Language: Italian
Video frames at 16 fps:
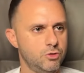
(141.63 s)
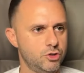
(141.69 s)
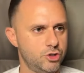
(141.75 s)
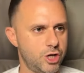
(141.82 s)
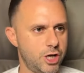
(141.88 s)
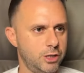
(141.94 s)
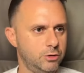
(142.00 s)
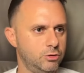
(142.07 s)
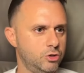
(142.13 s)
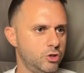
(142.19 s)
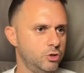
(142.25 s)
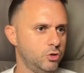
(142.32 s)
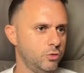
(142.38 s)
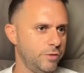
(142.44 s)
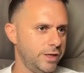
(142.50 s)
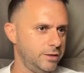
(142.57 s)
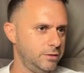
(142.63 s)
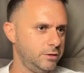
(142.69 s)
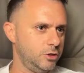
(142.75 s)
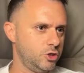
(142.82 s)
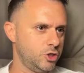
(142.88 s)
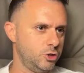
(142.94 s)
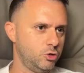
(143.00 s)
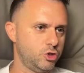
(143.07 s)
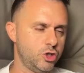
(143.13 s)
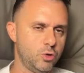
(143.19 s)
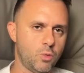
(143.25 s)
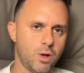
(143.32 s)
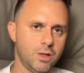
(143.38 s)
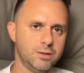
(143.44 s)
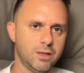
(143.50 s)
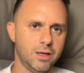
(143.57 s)
100, 120,
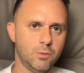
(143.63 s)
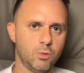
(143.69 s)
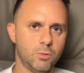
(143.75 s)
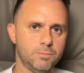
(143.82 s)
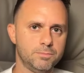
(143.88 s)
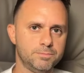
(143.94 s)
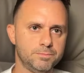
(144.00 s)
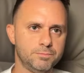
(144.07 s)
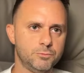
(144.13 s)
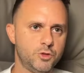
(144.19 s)
150 euro